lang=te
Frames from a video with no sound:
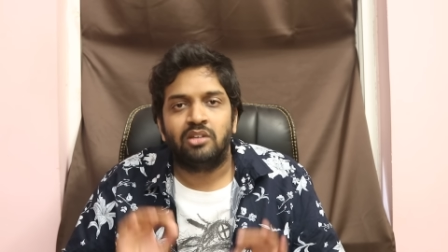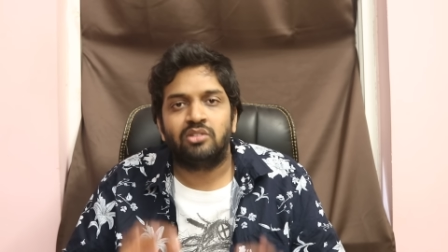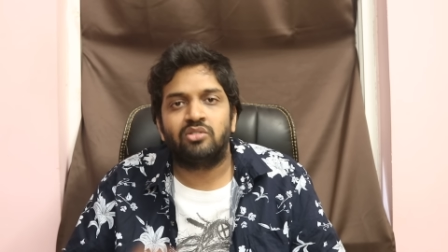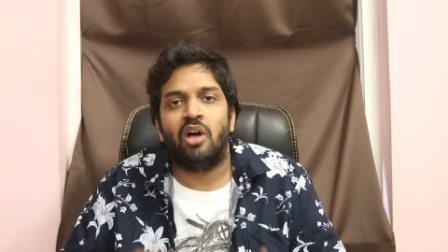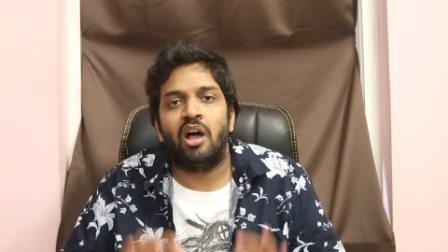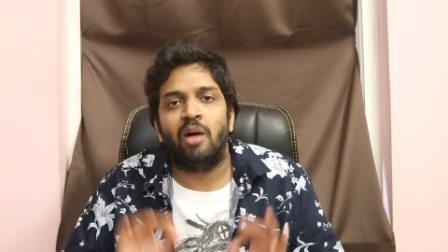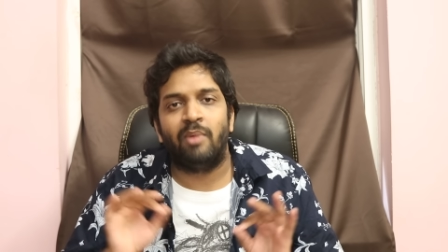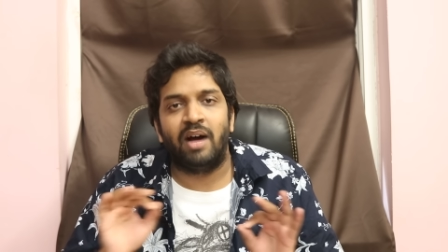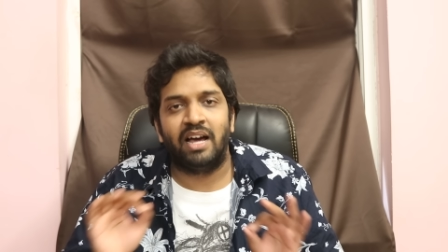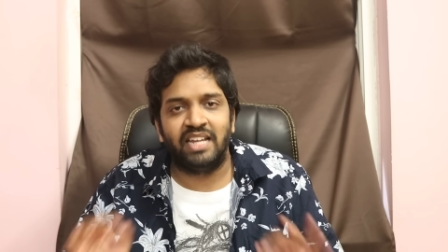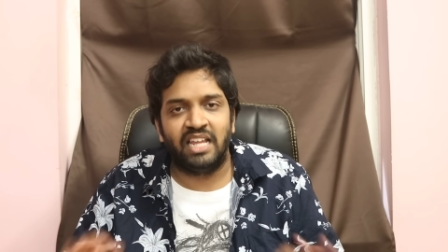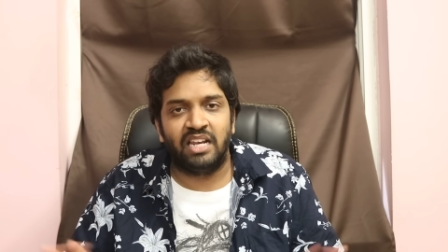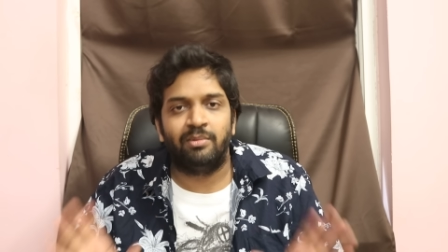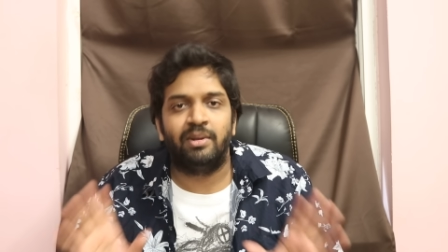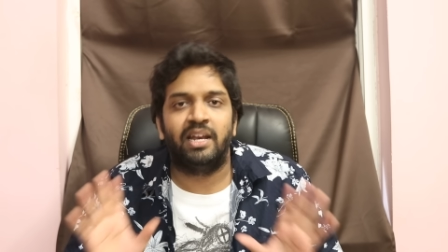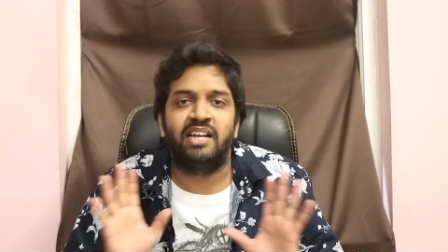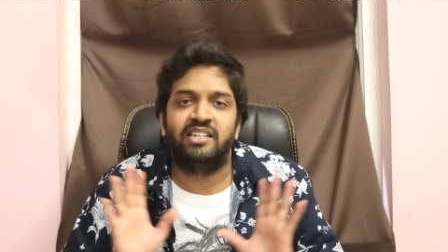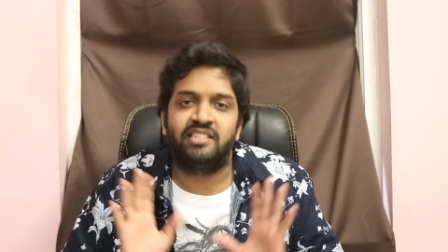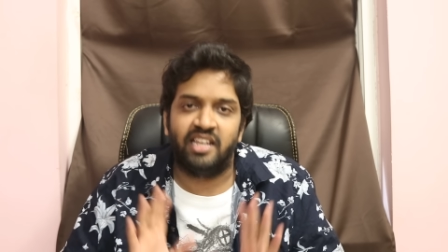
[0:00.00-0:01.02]
శోభాని
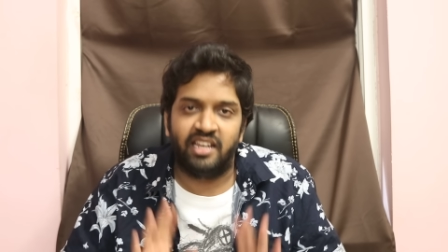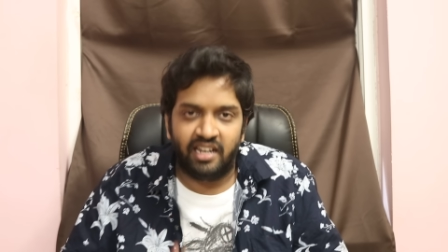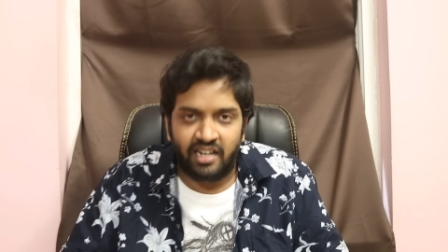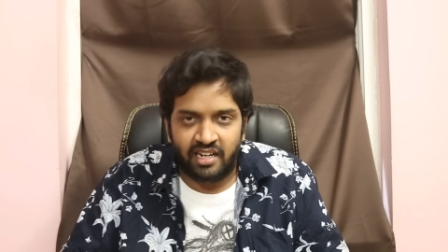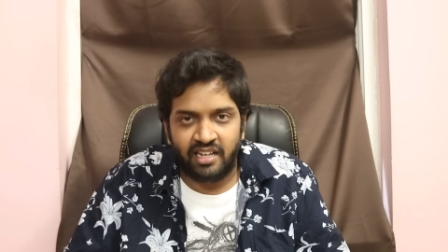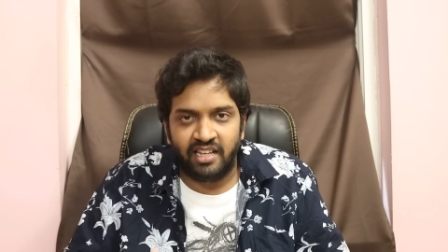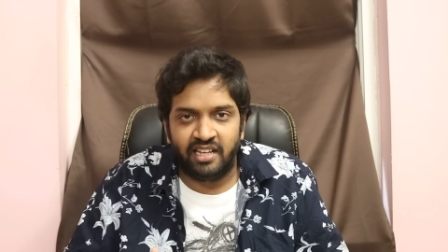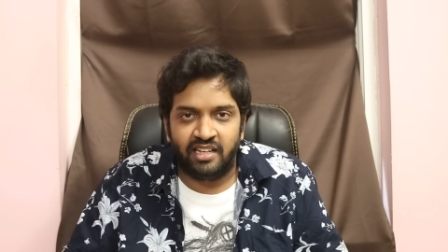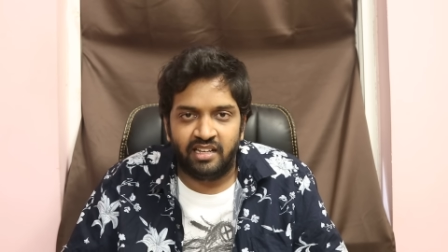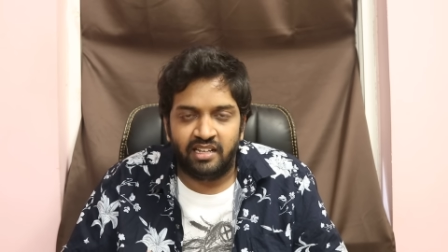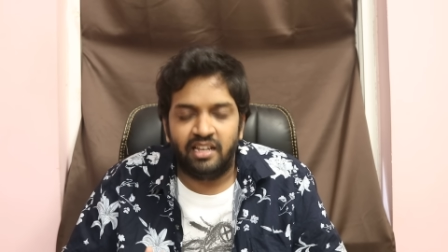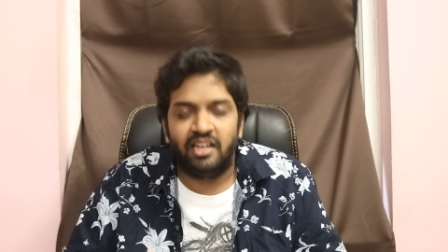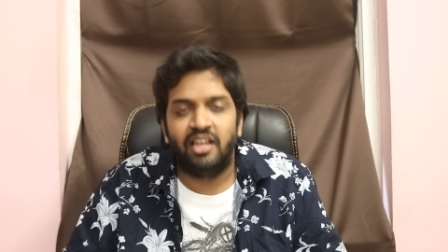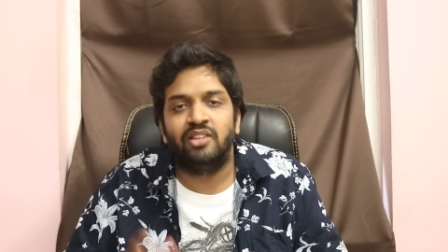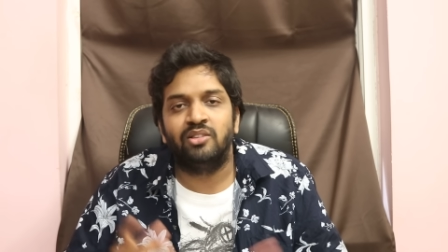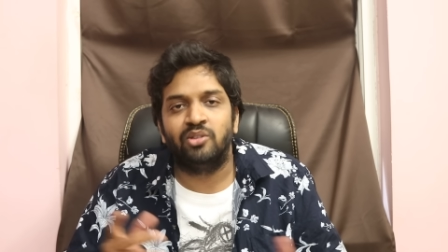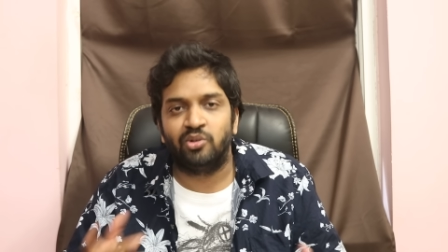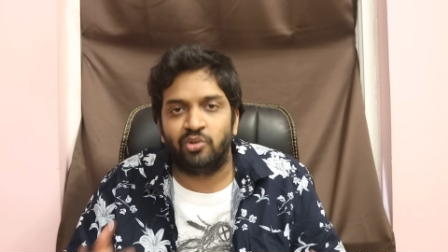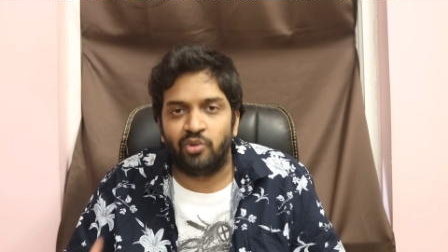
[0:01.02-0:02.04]
ఎలిమినేట్ చేయండి
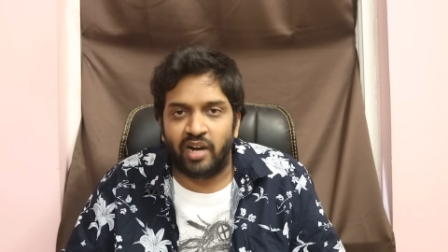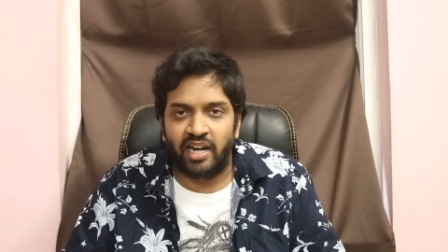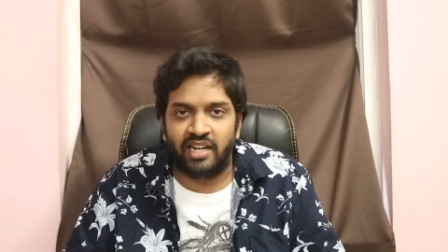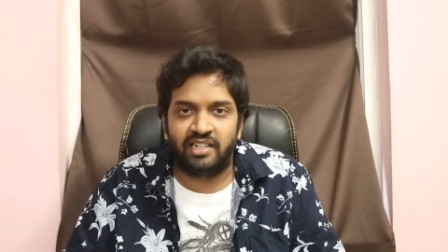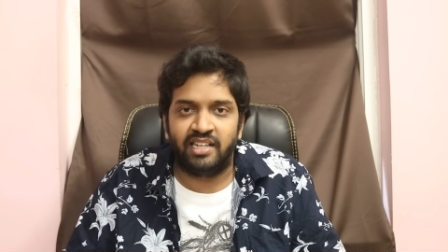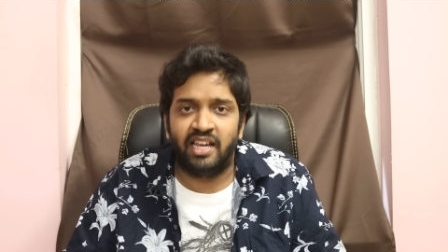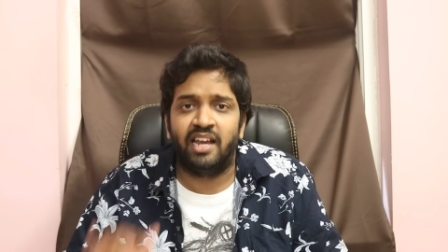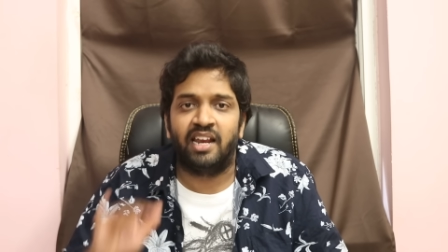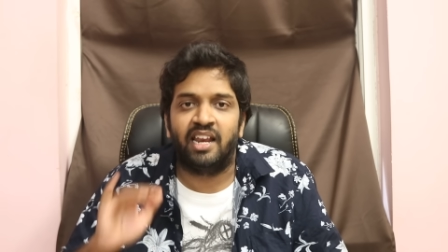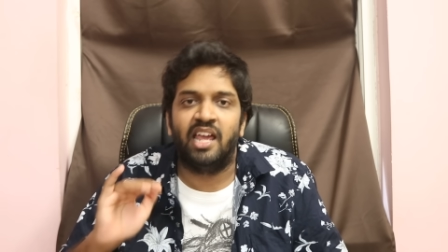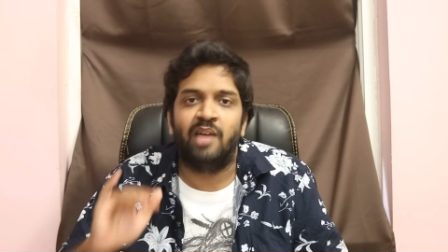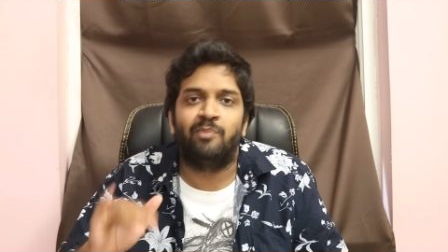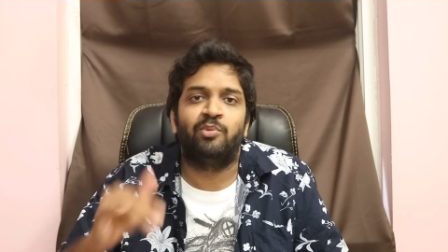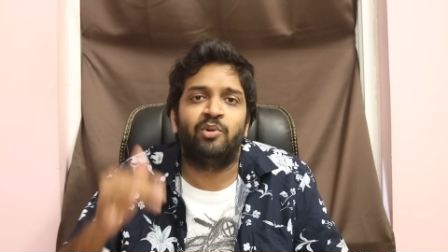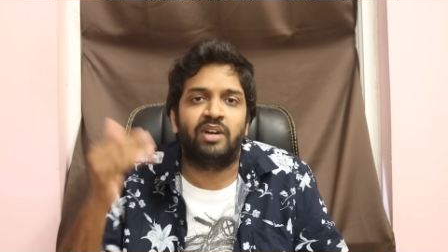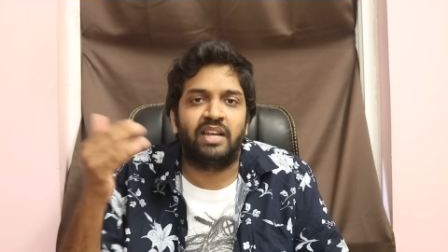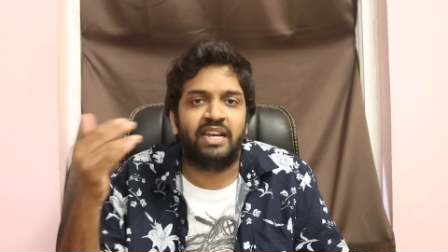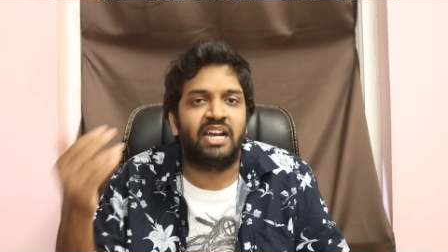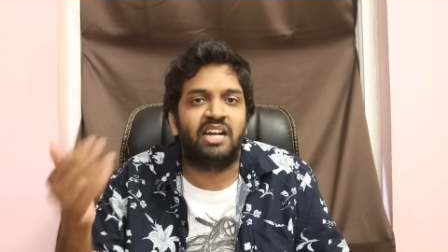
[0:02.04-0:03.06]
ఎందుకు అంటే రేపు
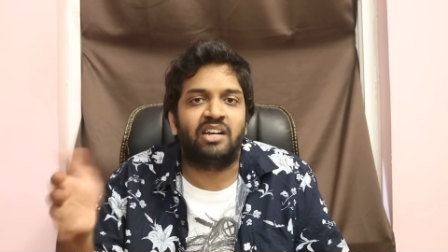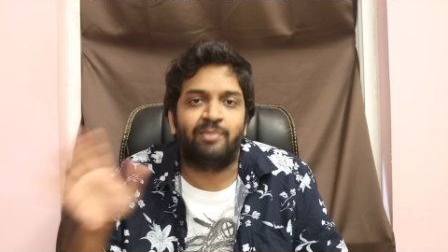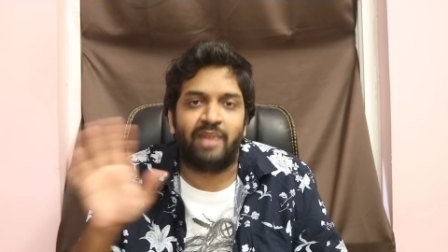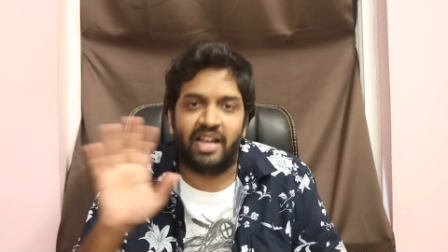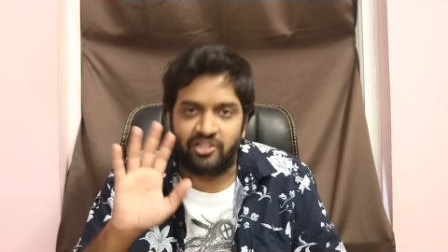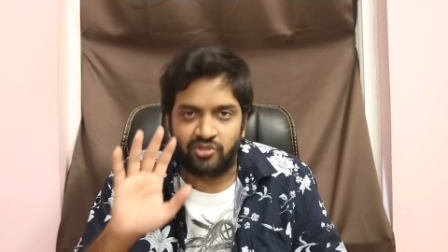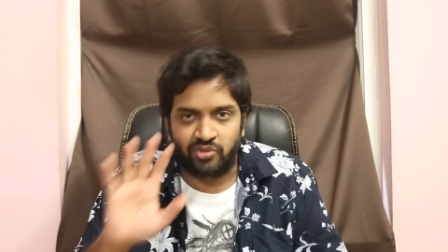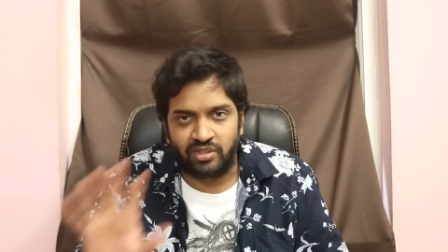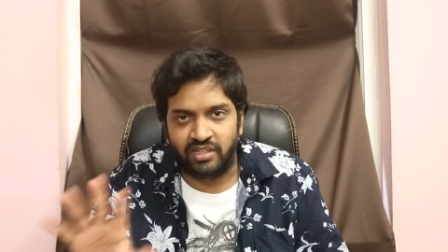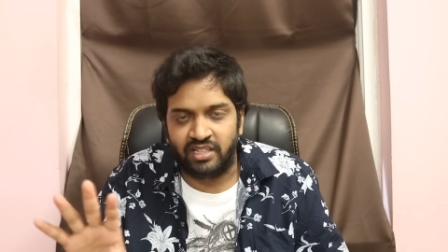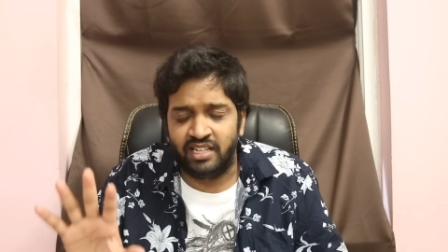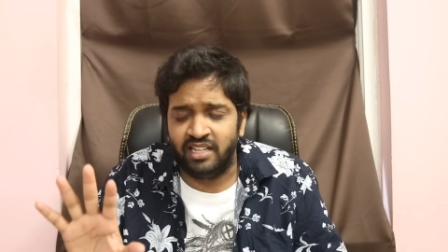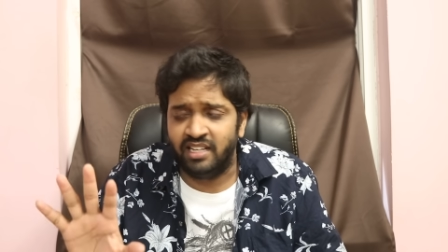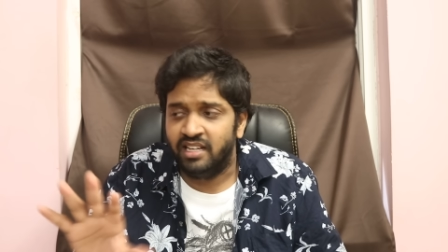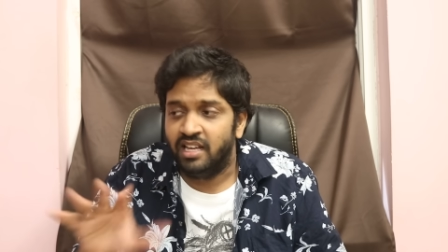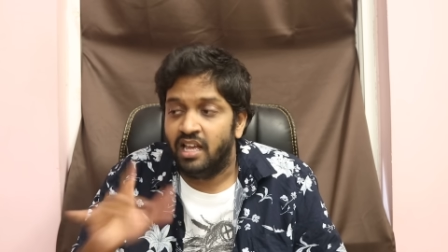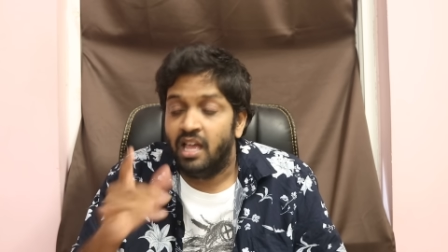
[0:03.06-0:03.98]
క్రికెట్ మ్యాచ్ ఉంది